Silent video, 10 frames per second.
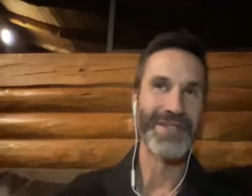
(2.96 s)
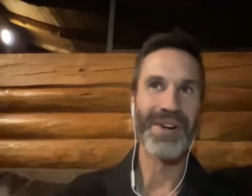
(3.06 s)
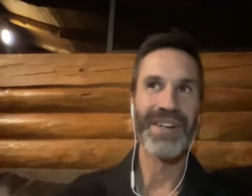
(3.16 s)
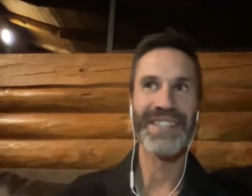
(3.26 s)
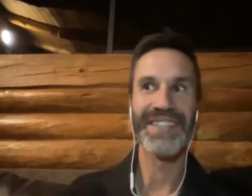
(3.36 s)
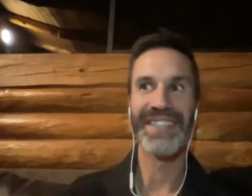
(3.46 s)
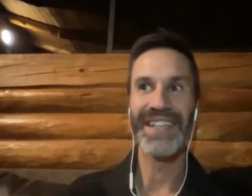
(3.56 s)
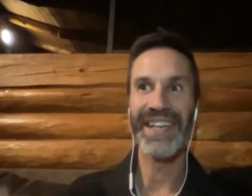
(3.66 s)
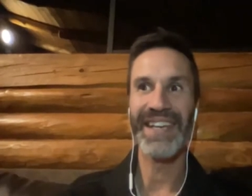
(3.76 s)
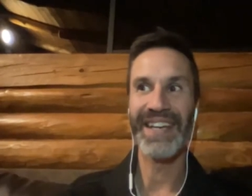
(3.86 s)
soir,
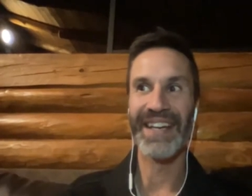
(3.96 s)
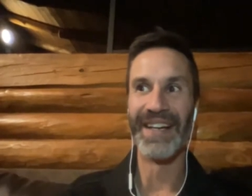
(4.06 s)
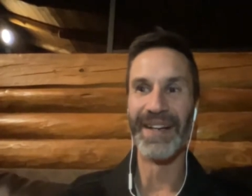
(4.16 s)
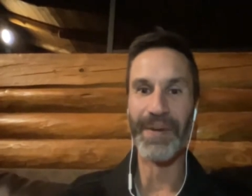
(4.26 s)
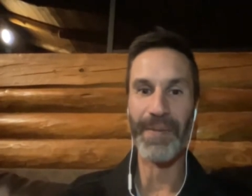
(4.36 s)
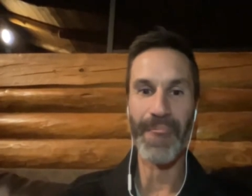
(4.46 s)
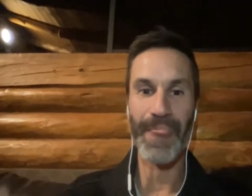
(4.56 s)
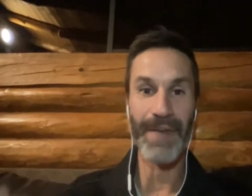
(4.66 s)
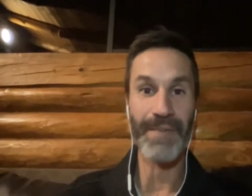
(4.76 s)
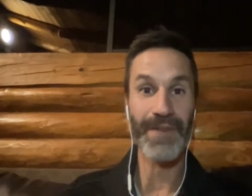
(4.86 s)
c'est
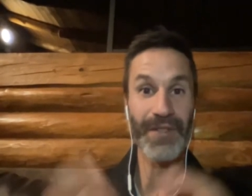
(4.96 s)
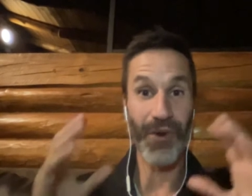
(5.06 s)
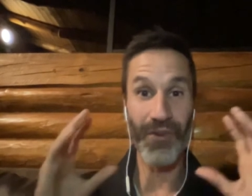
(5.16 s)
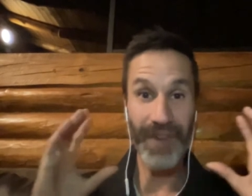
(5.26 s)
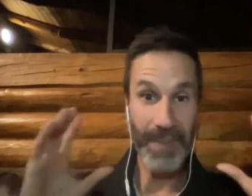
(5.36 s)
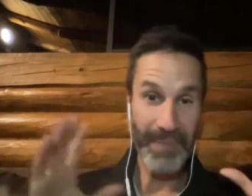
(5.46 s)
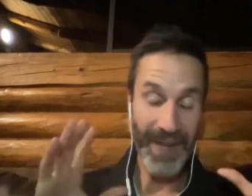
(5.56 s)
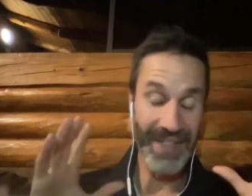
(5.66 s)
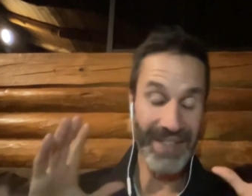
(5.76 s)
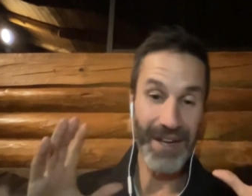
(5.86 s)
euh, ce qu'on fait
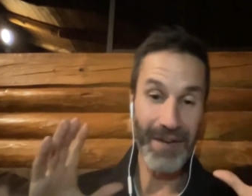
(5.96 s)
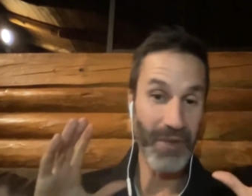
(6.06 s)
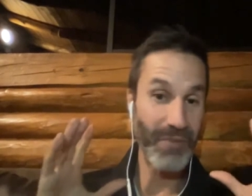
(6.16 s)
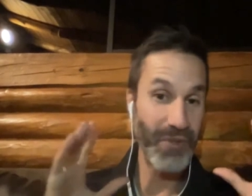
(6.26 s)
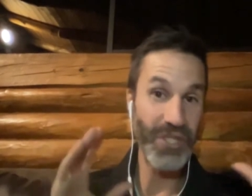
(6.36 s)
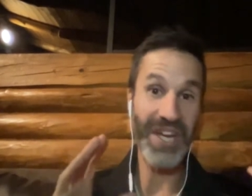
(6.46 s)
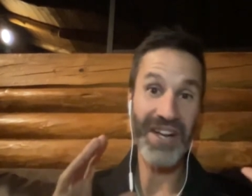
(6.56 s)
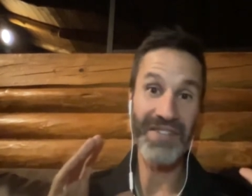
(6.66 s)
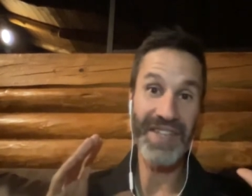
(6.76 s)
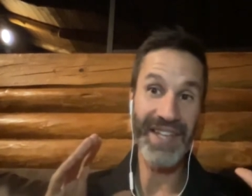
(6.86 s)
ensemble depuis
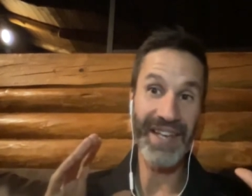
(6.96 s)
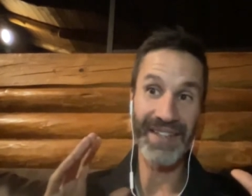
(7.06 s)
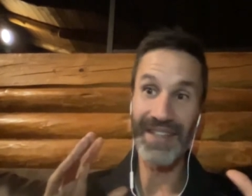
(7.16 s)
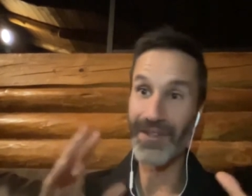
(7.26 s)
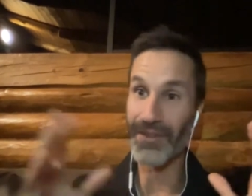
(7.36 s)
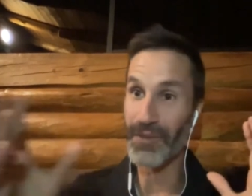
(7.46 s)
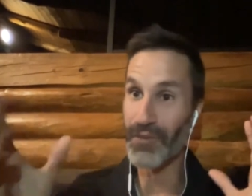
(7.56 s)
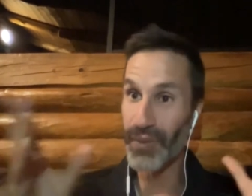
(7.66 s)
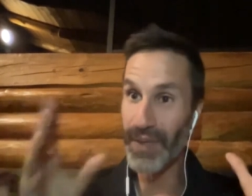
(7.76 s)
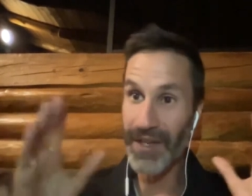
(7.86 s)
janvier dernier, donc
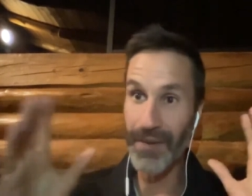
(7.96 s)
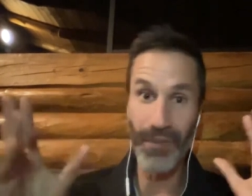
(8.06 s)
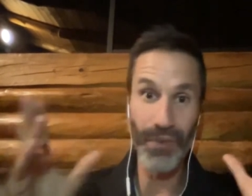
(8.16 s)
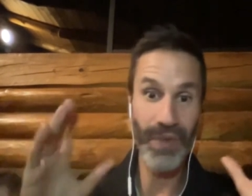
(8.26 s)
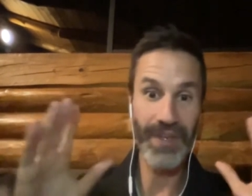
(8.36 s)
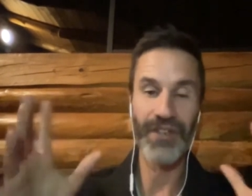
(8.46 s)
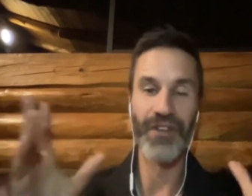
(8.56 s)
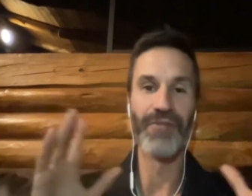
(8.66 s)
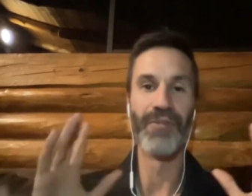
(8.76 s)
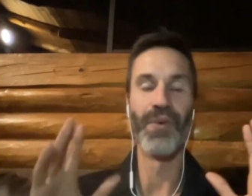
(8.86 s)
depuis 8-9
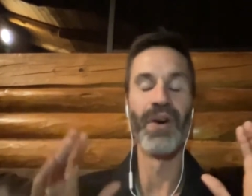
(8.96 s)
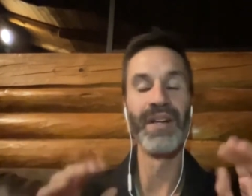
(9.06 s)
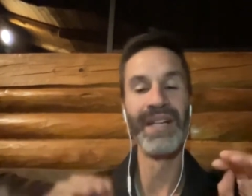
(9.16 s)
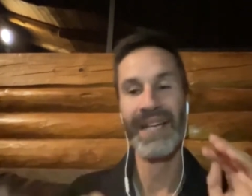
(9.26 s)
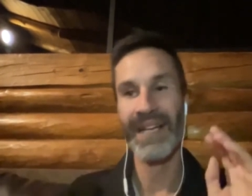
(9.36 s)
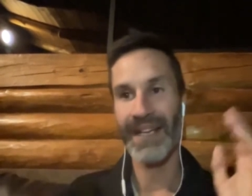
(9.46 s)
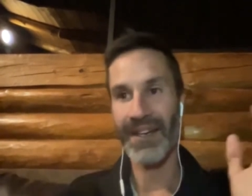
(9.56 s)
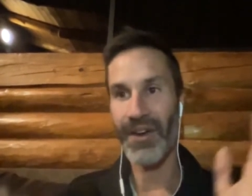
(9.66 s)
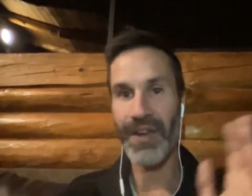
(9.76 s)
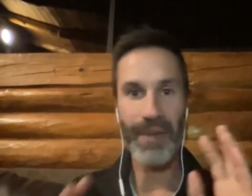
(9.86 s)
mm-hmm. mois.
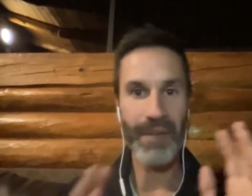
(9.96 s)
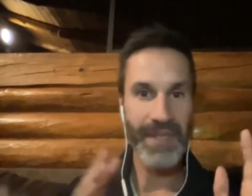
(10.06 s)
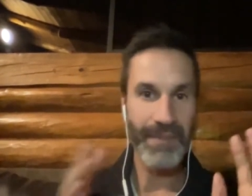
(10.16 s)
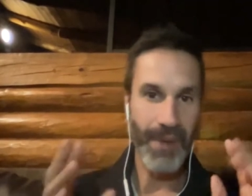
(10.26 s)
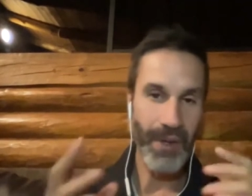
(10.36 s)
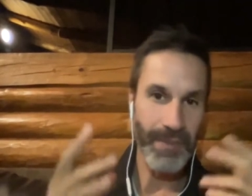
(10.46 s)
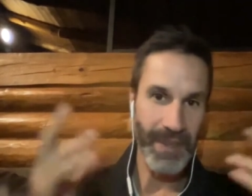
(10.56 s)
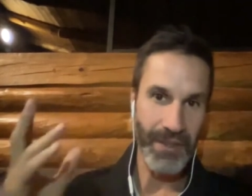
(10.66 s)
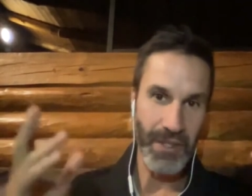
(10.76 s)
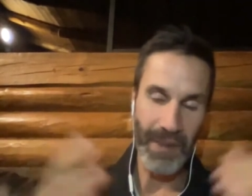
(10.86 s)
Là, on a pris une petite pause
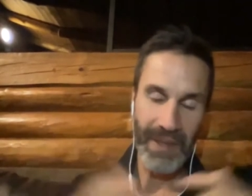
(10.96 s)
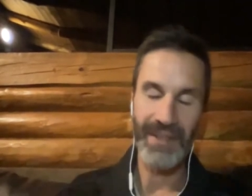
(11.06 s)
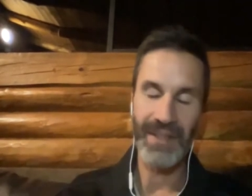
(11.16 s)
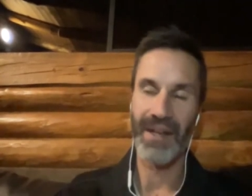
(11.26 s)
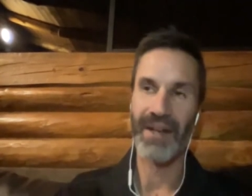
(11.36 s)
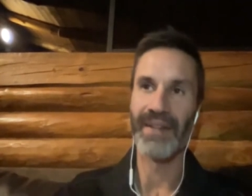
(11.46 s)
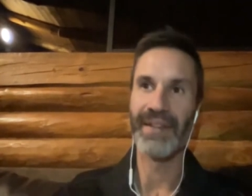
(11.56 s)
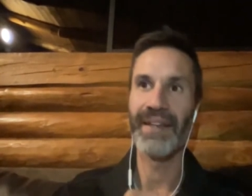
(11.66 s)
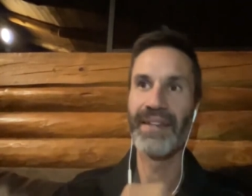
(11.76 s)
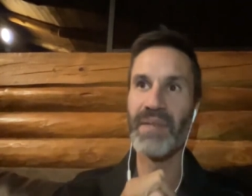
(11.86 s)
parce que je suis parti en,
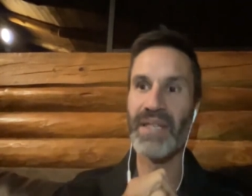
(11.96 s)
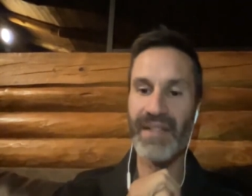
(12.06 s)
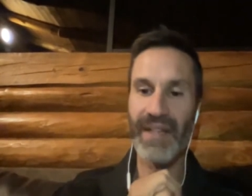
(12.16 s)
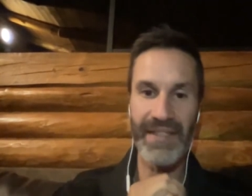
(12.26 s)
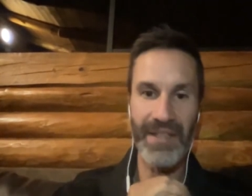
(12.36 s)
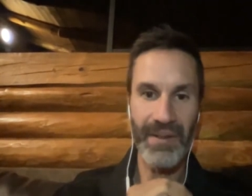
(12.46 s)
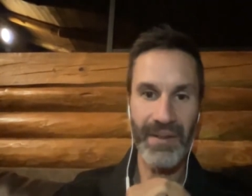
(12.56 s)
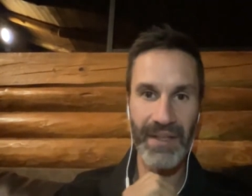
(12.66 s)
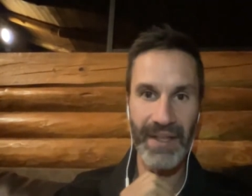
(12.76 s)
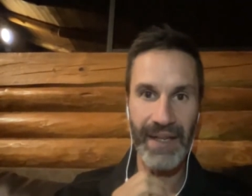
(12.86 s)
retraite de méditation
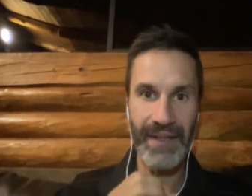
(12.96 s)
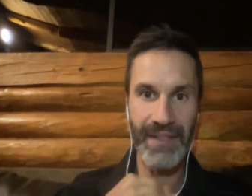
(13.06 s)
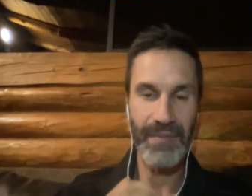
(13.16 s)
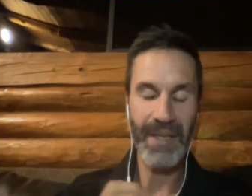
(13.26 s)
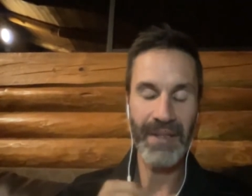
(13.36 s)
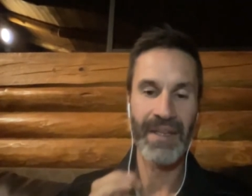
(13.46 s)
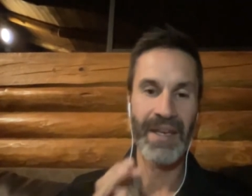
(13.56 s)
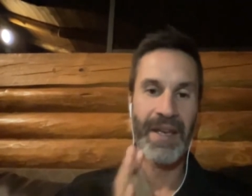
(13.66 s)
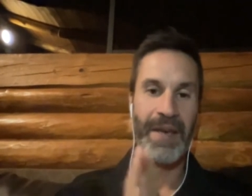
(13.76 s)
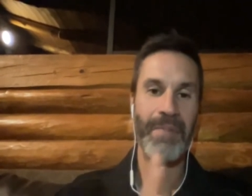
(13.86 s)
euh, quelques semaines,
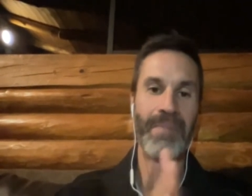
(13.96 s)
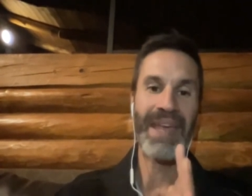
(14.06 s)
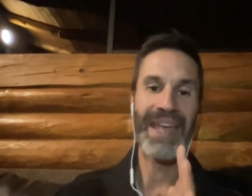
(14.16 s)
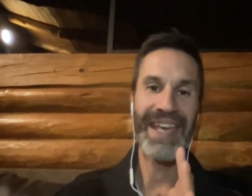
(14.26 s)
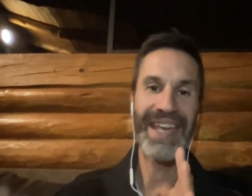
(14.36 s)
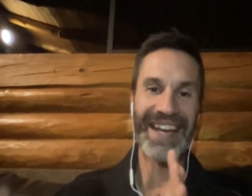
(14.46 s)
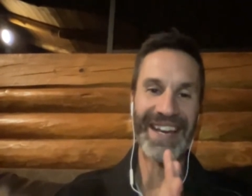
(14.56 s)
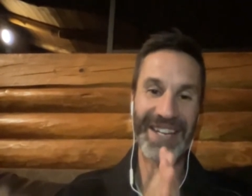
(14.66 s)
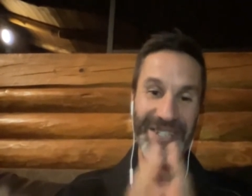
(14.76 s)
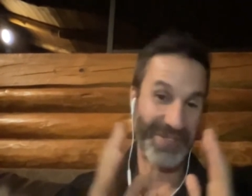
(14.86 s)
mais
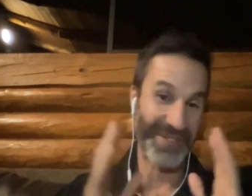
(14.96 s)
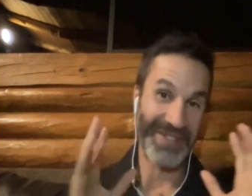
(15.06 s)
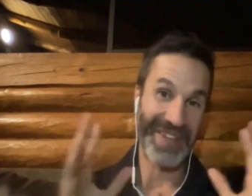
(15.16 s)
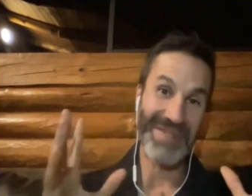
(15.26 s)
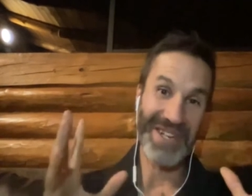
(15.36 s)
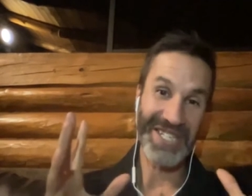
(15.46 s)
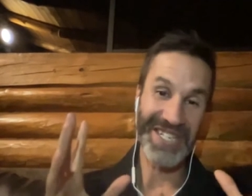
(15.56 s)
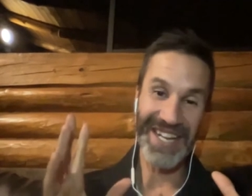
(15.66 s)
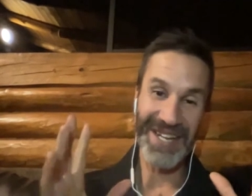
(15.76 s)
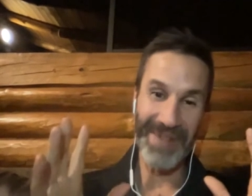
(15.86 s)
je trouve ça vraiment
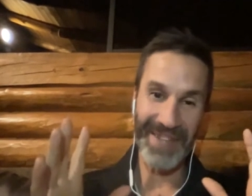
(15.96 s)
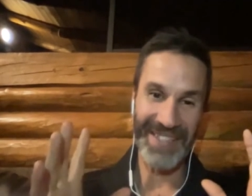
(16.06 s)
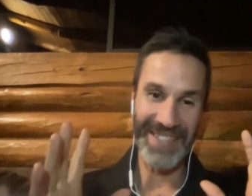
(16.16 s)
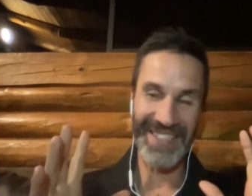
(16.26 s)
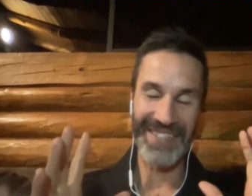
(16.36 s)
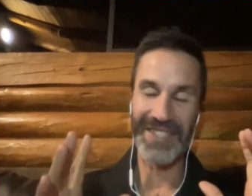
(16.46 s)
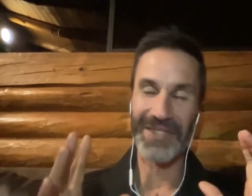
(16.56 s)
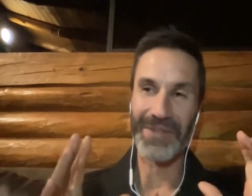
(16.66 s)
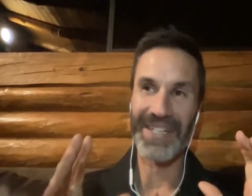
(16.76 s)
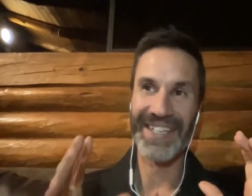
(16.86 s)
génial de partager ça avec
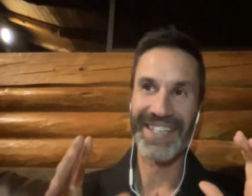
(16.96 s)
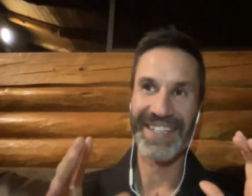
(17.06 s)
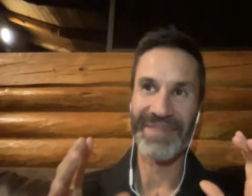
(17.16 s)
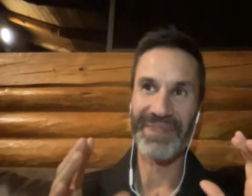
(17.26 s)
toi.